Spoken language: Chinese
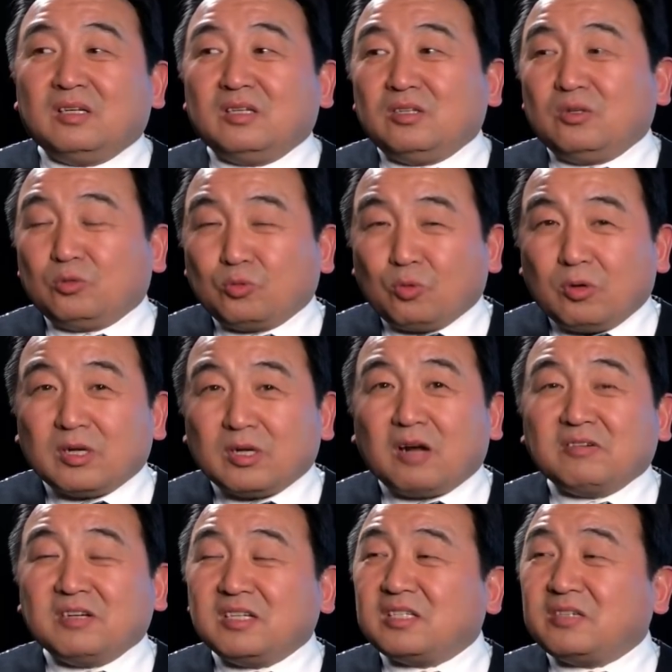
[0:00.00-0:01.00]
有多
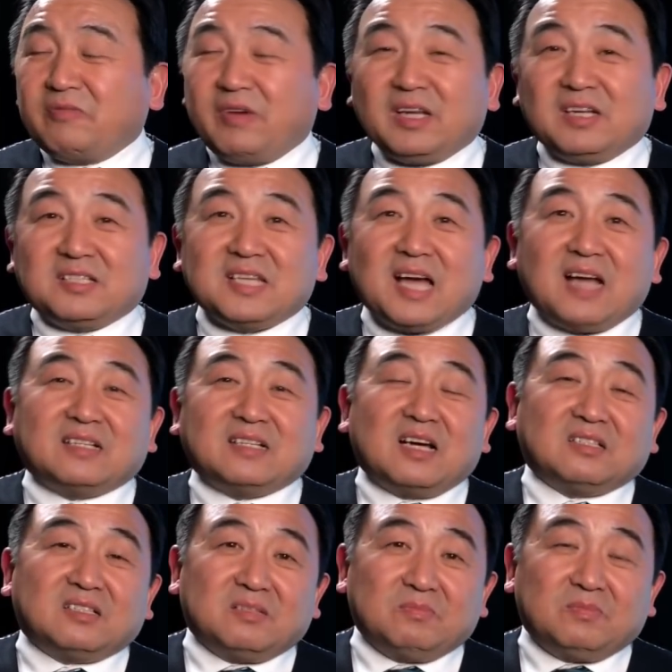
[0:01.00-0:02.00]
少人是为了家
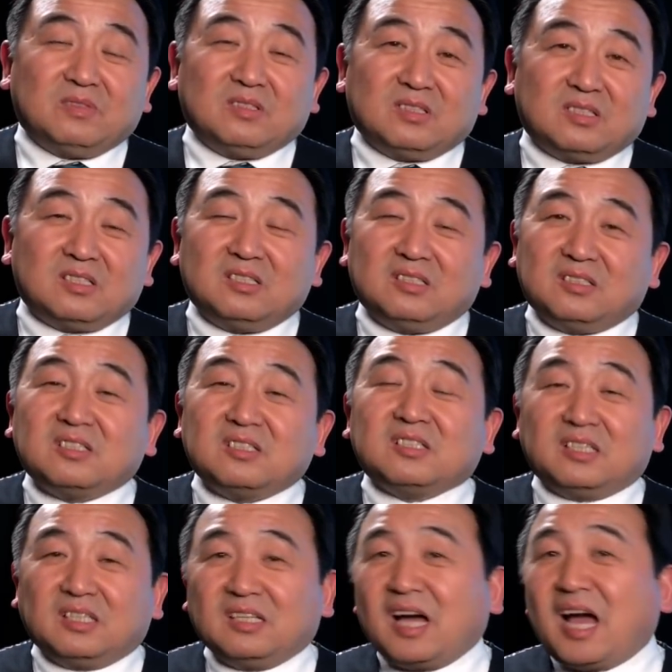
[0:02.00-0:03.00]
长，这是自
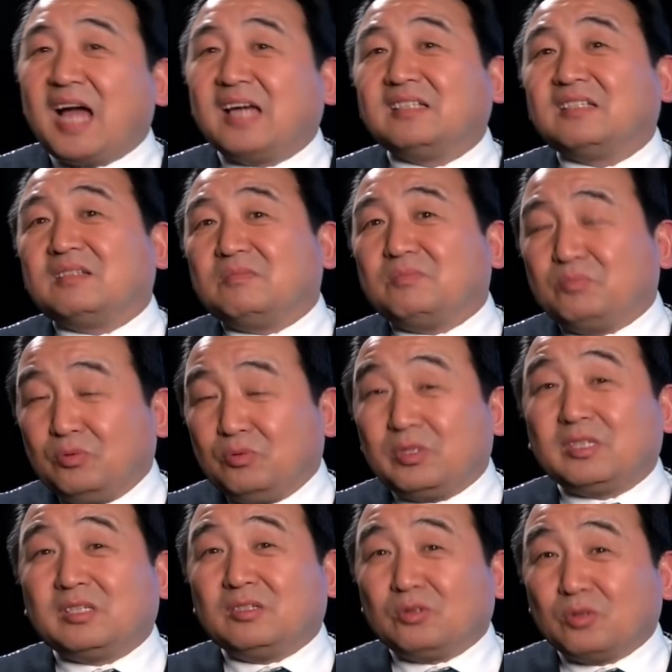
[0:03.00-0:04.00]
己的孩子，不
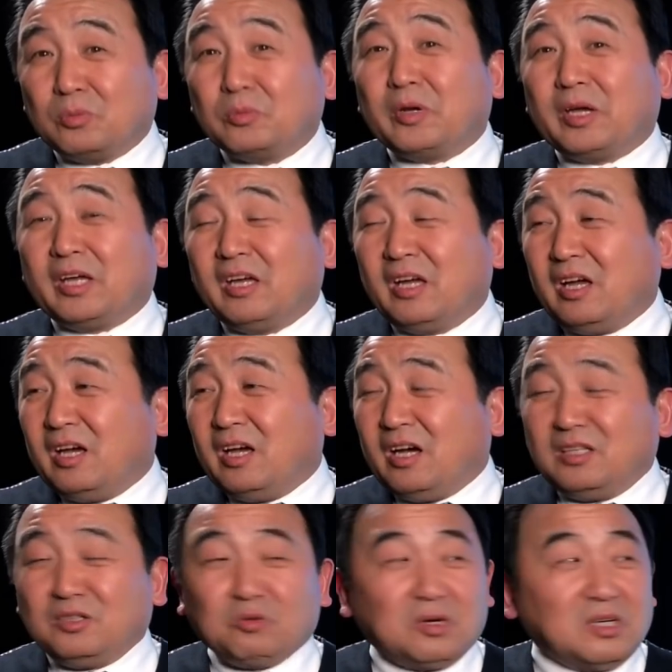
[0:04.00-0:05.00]
是，对不对？
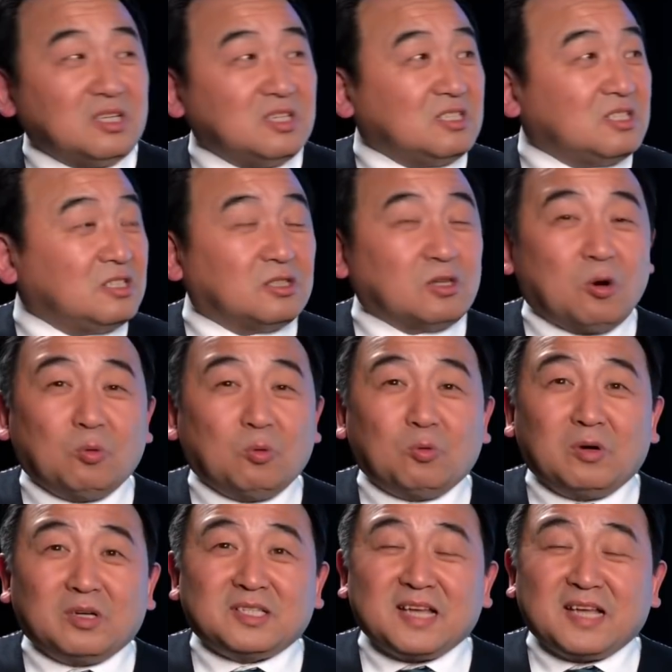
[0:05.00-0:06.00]
很多人是透
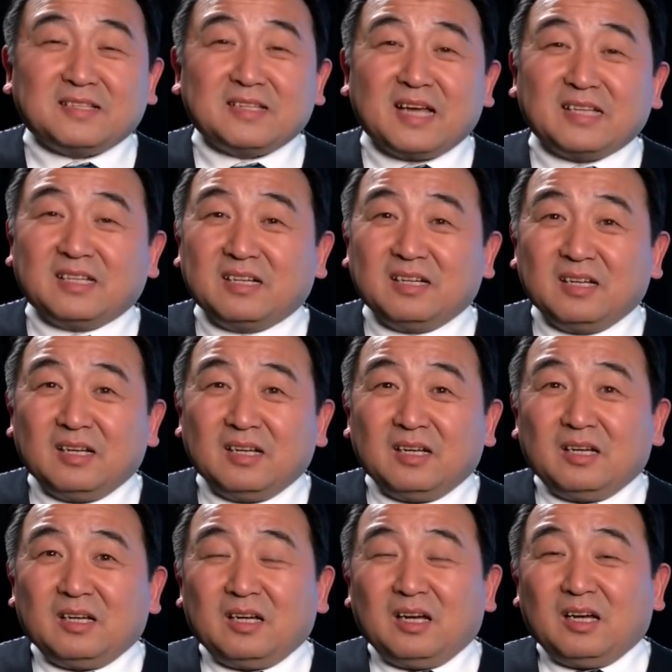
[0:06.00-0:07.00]
过现在的，
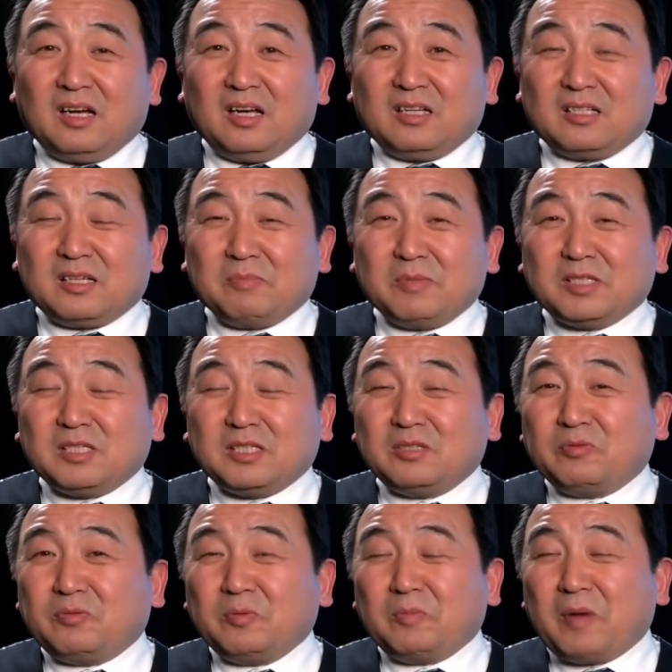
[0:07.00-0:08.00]
呃，什么
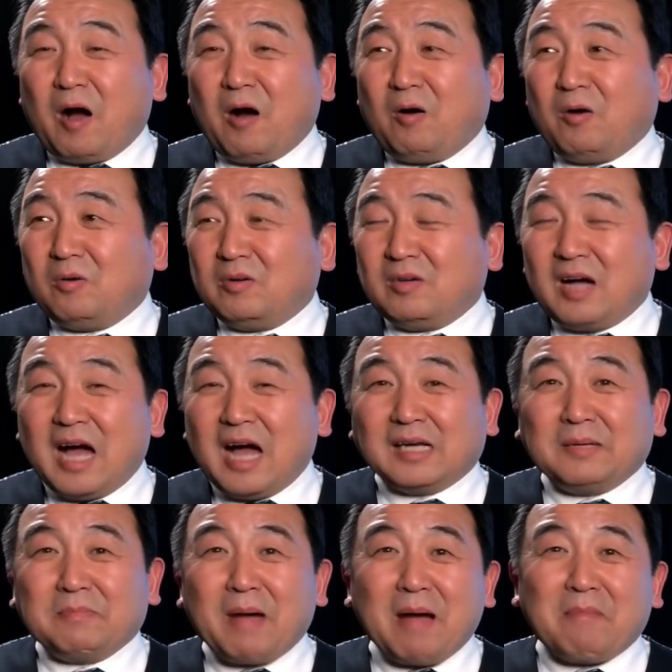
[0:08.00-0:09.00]
支付宝、阿
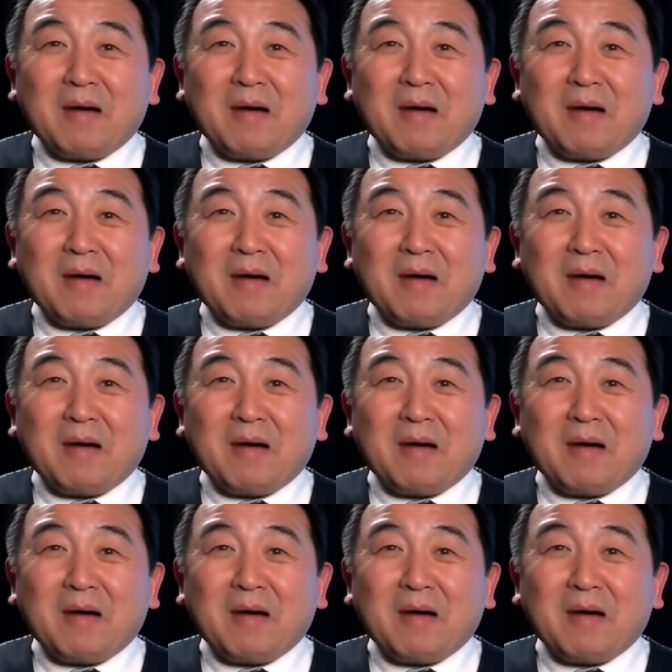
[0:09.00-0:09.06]
里巴